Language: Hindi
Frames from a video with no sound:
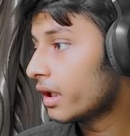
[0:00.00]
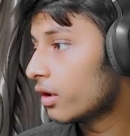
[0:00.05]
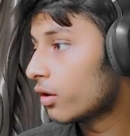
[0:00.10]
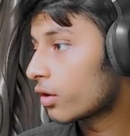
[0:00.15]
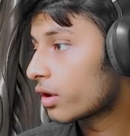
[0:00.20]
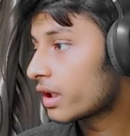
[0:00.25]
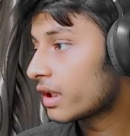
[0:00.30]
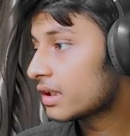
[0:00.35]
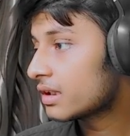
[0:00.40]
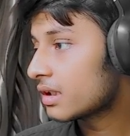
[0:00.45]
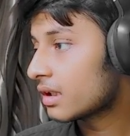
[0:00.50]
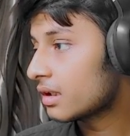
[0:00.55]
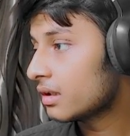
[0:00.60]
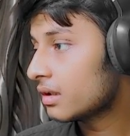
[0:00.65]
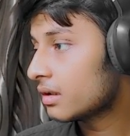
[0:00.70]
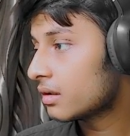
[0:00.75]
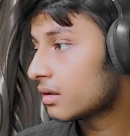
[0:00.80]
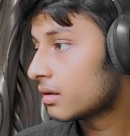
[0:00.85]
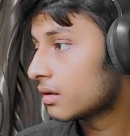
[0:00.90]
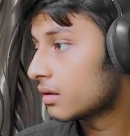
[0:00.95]
ये
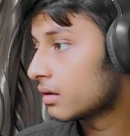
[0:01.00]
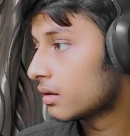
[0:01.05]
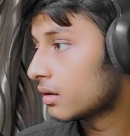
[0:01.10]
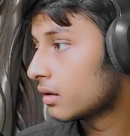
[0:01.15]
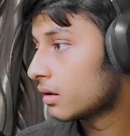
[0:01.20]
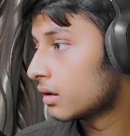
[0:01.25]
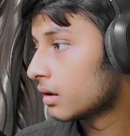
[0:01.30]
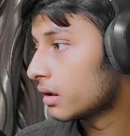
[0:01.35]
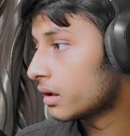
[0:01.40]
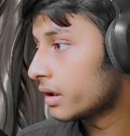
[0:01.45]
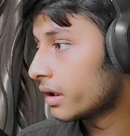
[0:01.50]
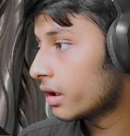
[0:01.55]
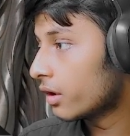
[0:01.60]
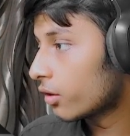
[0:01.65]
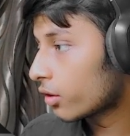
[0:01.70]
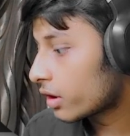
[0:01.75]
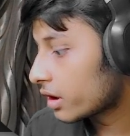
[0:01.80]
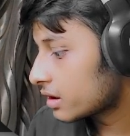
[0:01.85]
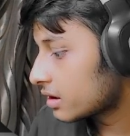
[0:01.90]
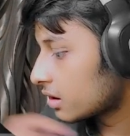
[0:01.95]
लोकेशन ये
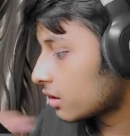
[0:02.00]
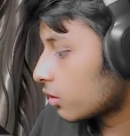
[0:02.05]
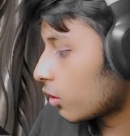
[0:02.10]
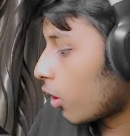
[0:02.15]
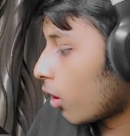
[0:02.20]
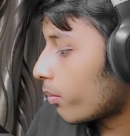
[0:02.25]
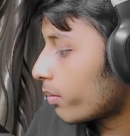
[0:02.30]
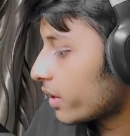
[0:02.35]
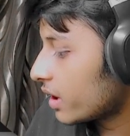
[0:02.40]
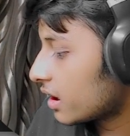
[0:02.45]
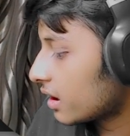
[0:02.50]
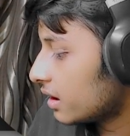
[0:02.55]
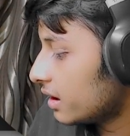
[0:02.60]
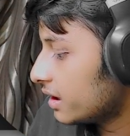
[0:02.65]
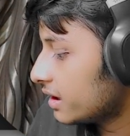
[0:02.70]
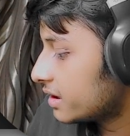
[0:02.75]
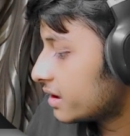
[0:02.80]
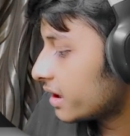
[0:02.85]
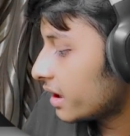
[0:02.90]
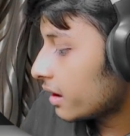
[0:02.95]
लोकेशन कॉपी कर
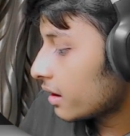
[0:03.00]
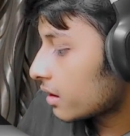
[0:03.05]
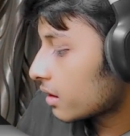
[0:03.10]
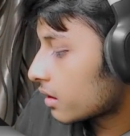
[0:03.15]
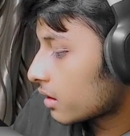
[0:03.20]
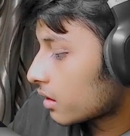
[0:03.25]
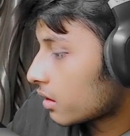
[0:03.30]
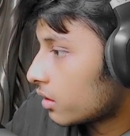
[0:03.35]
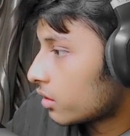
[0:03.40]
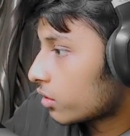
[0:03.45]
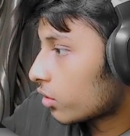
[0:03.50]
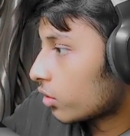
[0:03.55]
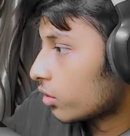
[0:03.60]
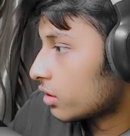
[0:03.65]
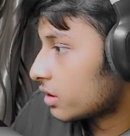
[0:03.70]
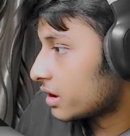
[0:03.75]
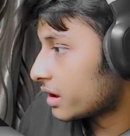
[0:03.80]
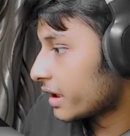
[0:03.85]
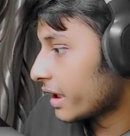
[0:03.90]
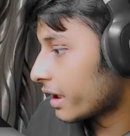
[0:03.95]
लीजिए
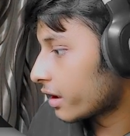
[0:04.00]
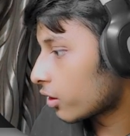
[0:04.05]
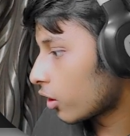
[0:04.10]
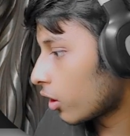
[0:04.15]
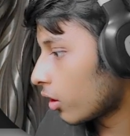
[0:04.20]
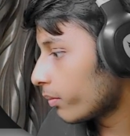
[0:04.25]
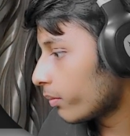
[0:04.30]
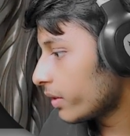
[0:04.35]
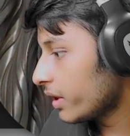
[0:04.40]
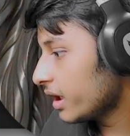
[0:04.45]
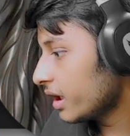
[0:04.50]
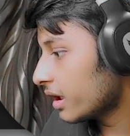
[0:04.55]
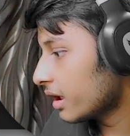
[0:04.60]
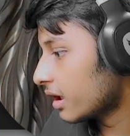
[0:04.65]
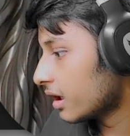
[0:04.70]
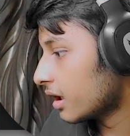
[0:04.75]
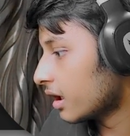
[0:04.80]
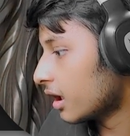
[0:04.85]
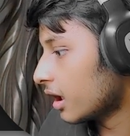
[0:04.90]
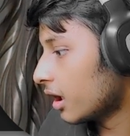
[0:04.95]
कंट्रोल सी एंड कॉपी
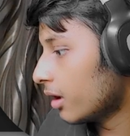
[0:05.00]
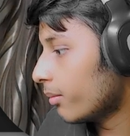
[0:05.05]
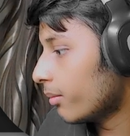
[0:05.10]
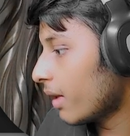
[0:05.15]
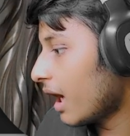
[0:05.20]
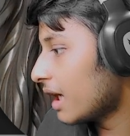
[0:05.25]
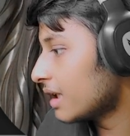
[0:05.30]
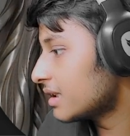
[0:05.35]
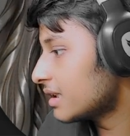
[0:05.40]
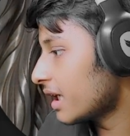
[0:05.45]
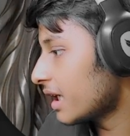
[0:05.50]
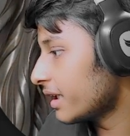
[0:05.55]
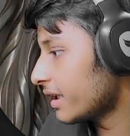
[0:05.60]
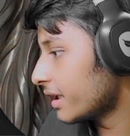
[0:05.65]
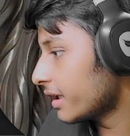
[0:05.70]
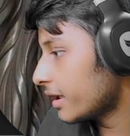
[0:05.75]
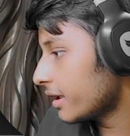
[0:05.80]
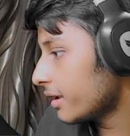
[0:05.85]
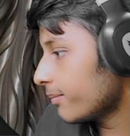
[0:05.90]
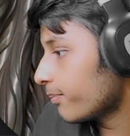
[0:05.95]
अब आ
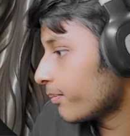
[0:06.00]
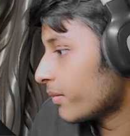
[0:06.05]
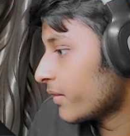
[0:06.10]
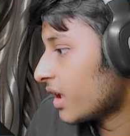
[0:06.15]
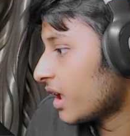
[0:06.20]
जाइए